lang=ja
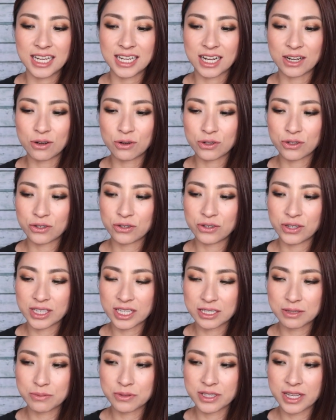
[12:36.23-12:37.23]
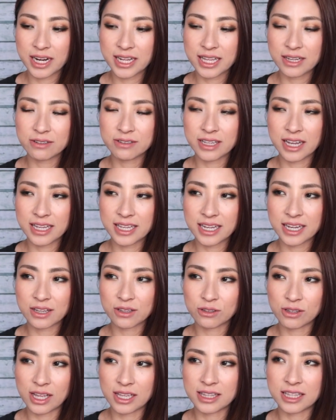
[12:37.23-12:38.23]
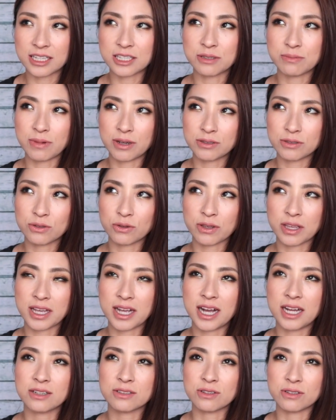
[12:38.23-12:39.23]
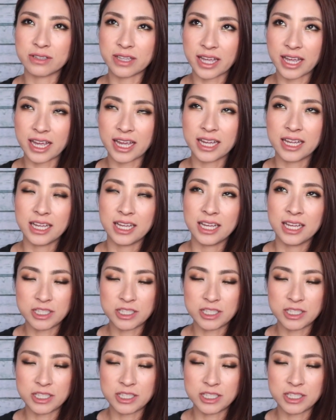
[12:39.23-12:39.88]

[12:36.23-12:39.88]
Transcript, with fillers: 過呼吸私もなりたくないんだけどなってしまう時があるので、